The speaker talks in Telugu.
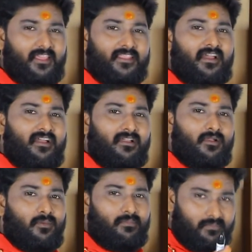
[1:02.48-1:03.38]
లేదా
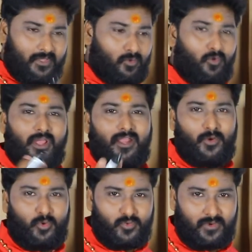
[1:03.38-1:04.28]
మీరు
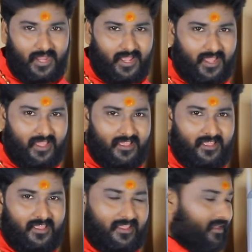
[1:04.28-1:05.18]
కొనాలనుకుంటున్నారా
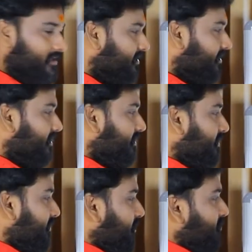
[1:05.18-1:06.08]

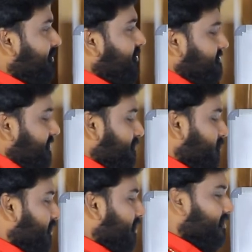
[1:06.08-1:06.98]
ఇటువంటి
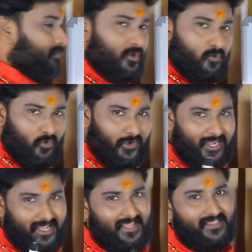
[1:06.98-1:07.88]
స్థలములు కనుక మీరు
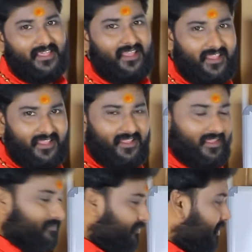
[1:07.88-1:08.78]
కొన్నట్లయితే
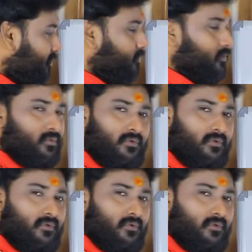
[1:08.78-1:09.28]
మీకు